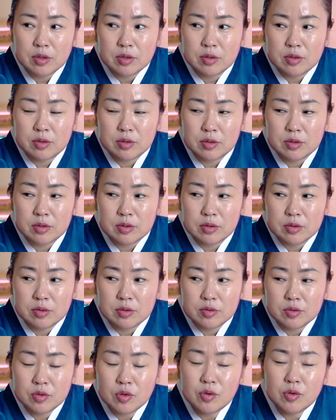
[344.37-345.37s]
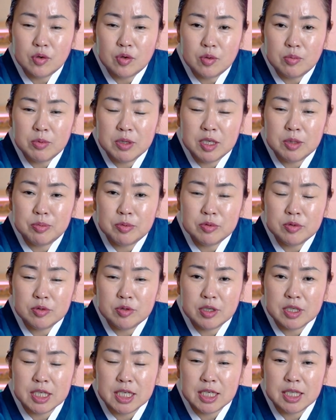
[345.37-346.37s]
어, 조금
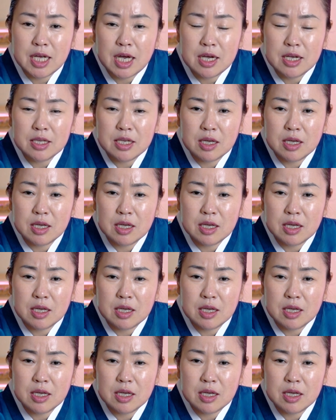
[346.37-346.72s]
이분들은 이 나이